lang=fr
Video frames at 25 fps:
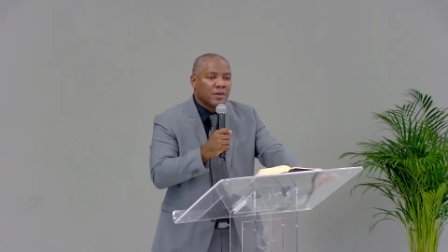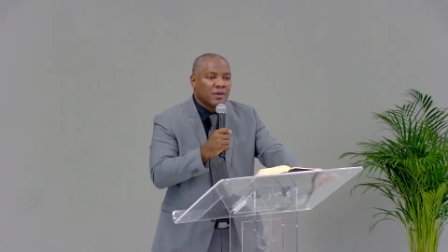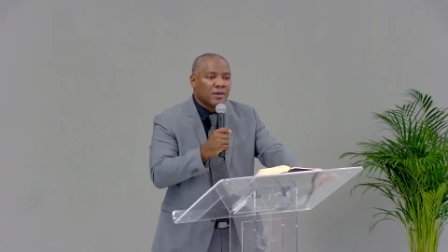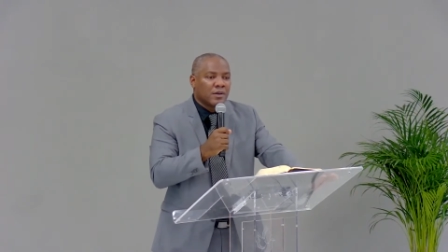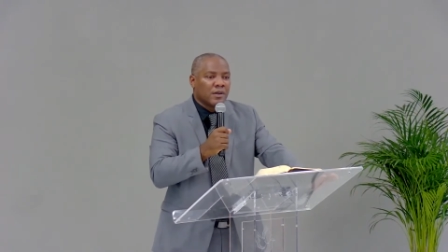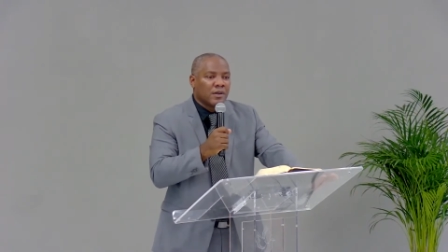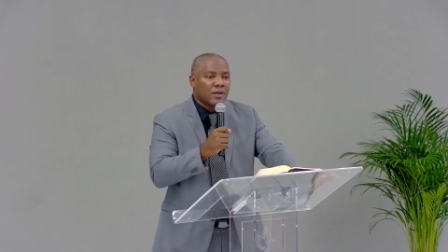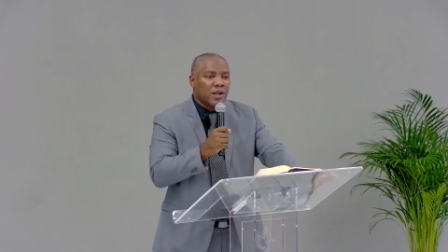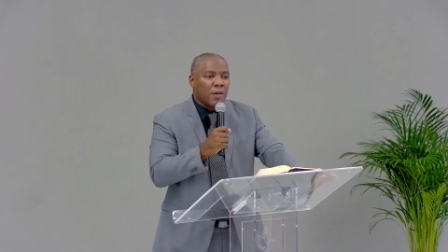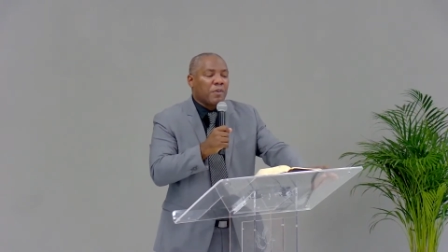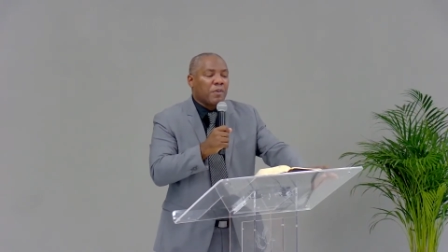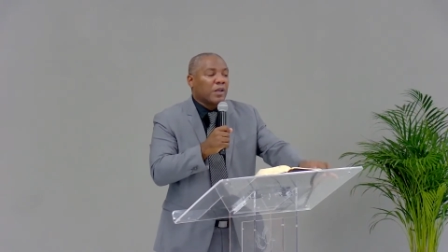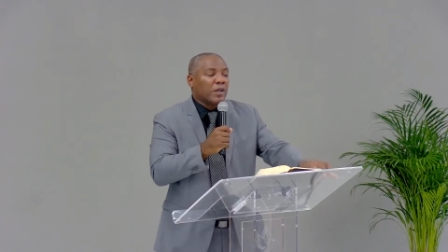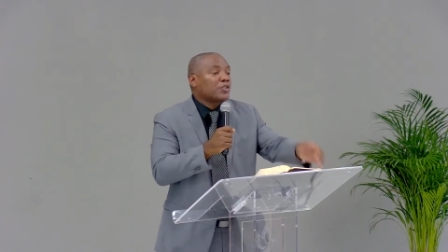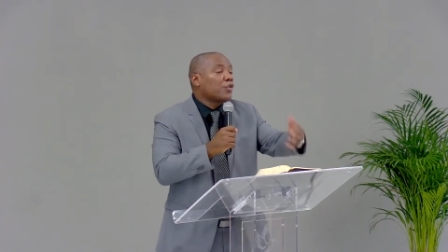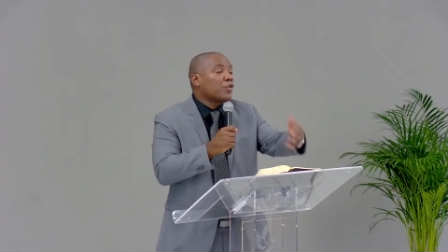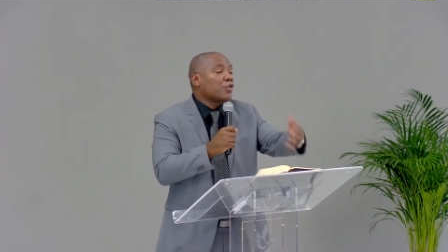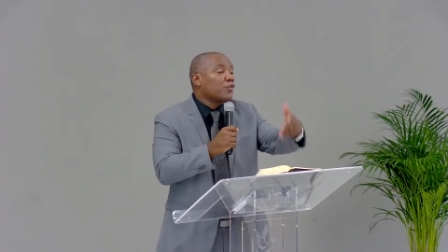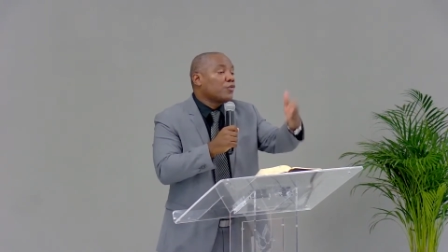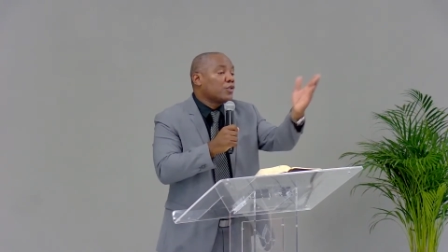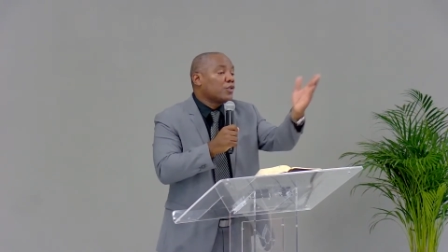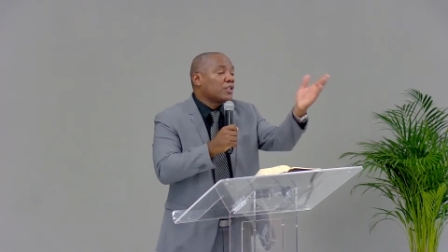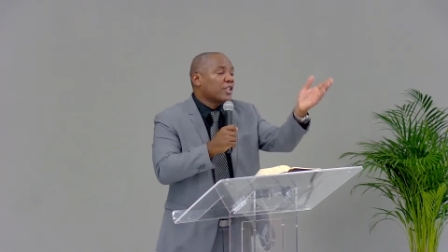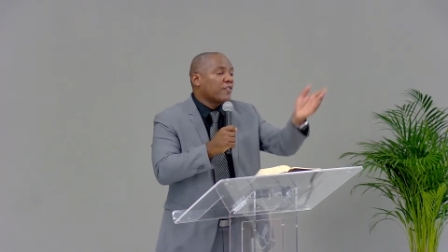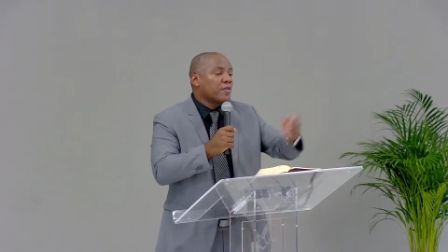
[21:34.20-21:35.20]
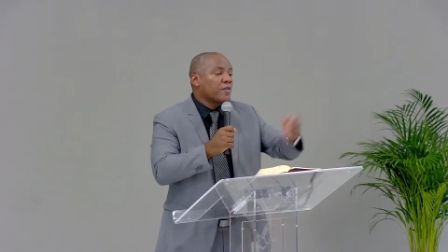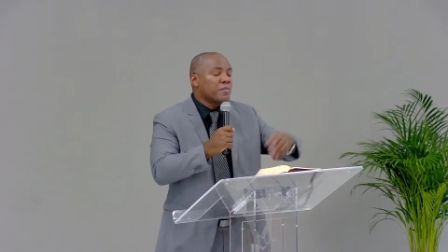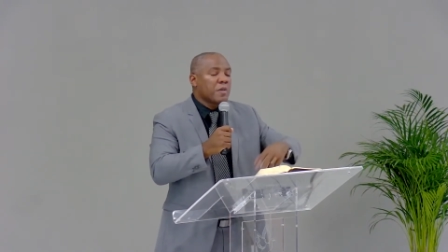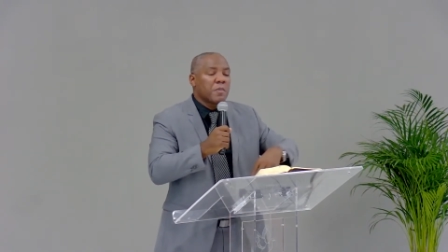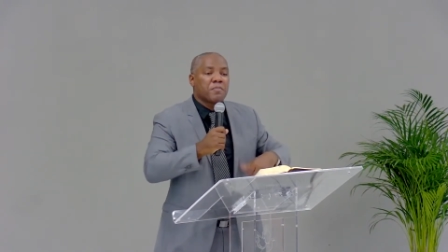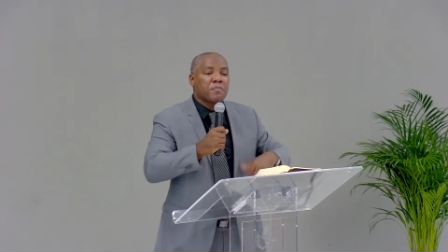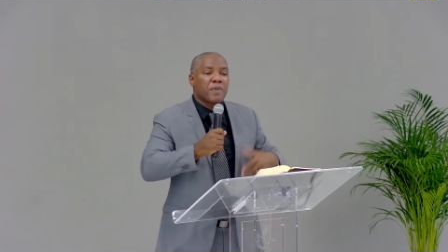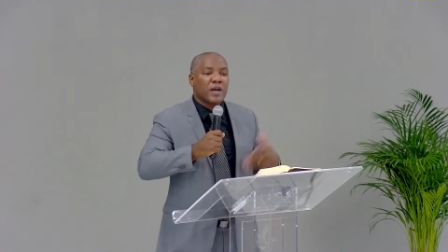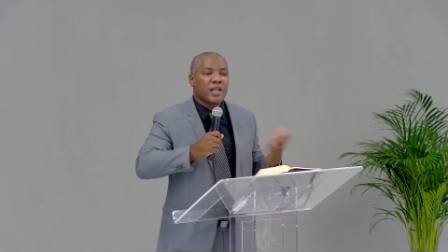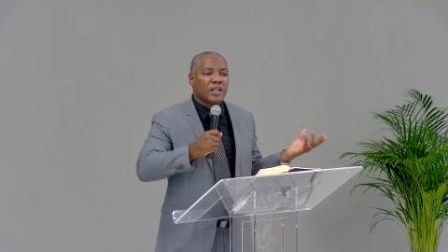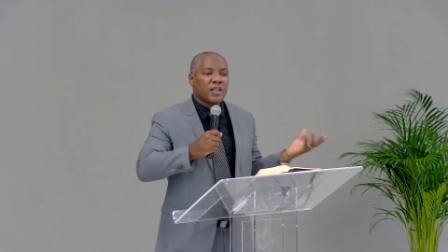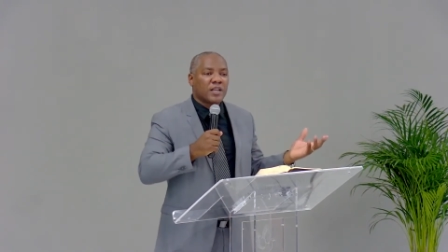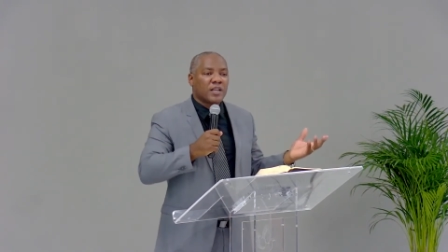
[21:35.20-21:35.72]
La personne, vous ne le savez même
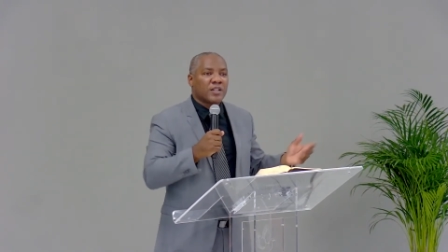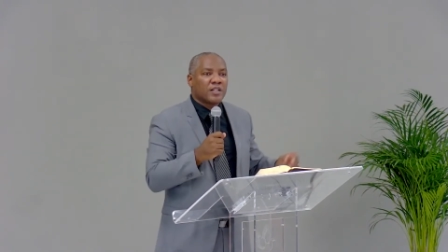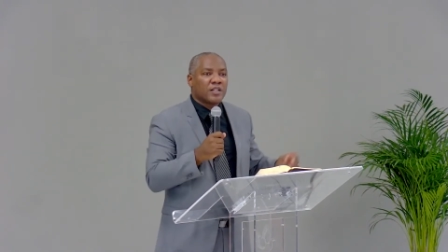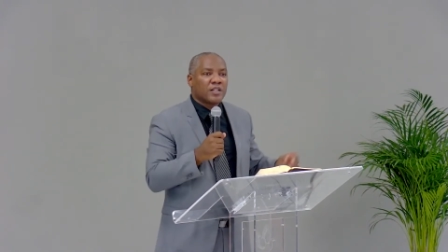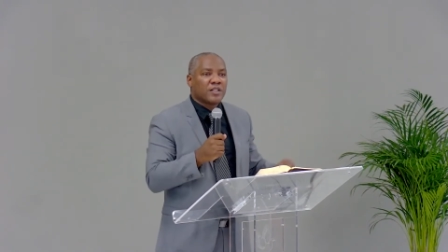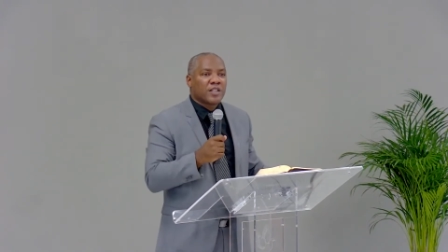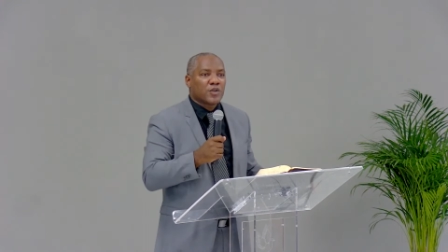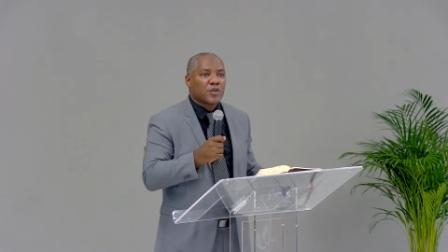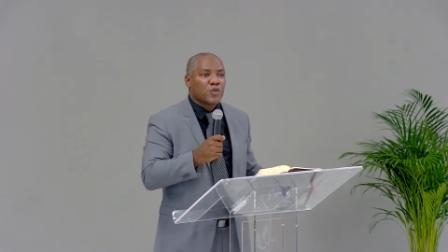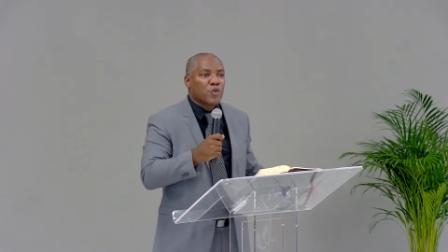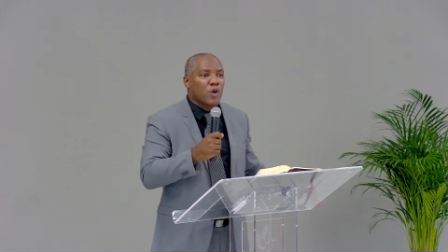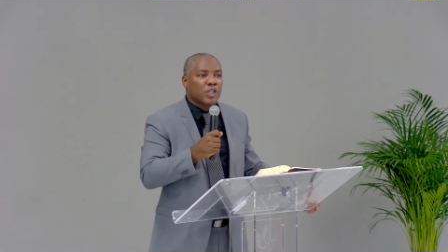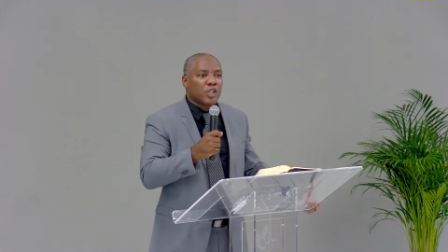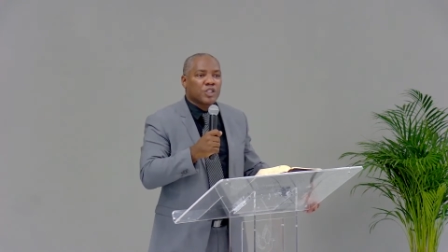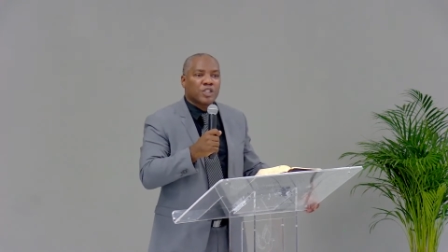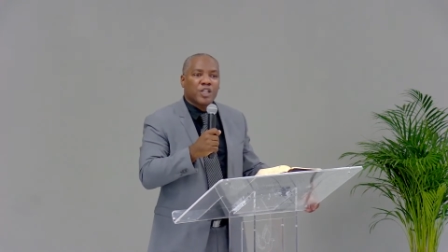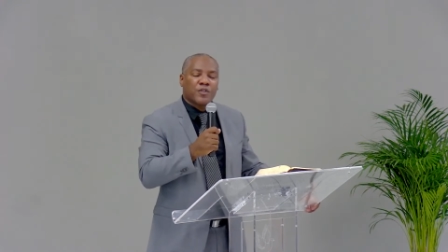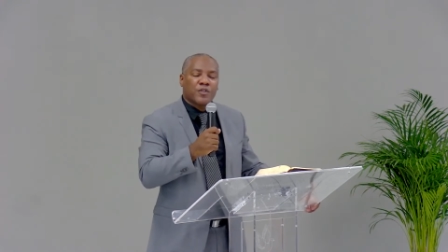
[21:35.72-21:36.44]
pas, elle est découragée.